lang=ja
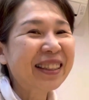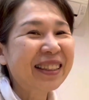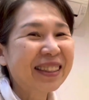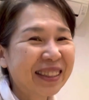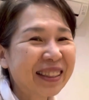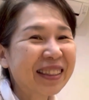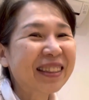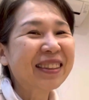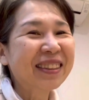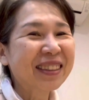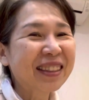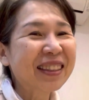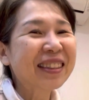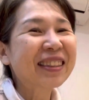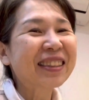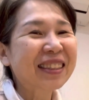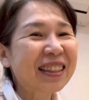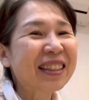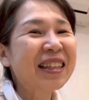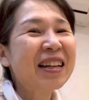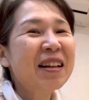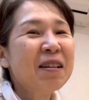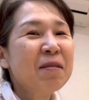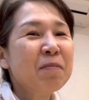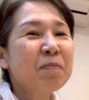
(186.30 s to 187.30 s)
そう
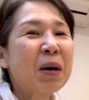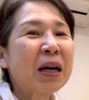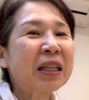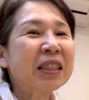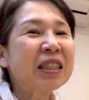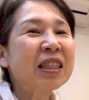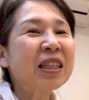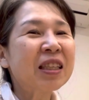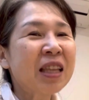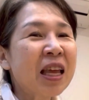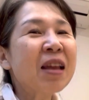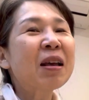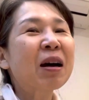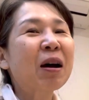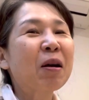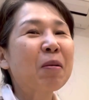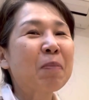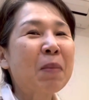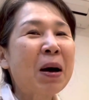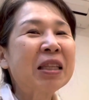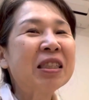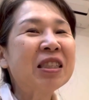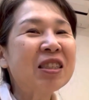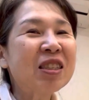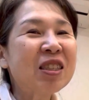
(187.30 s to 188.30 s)
そう。松、ね、だから
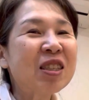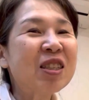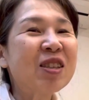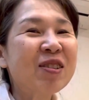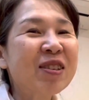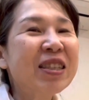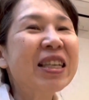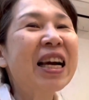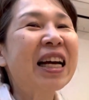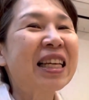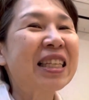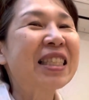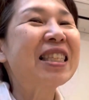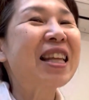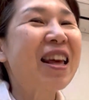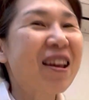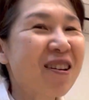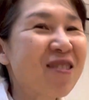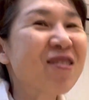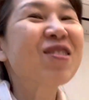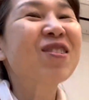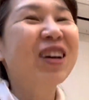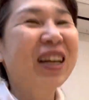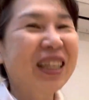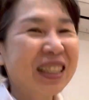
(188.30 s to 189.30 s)
松潤がして
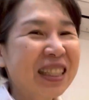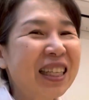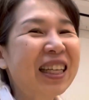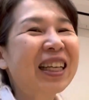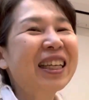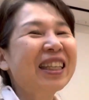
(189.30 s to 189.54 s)
るとか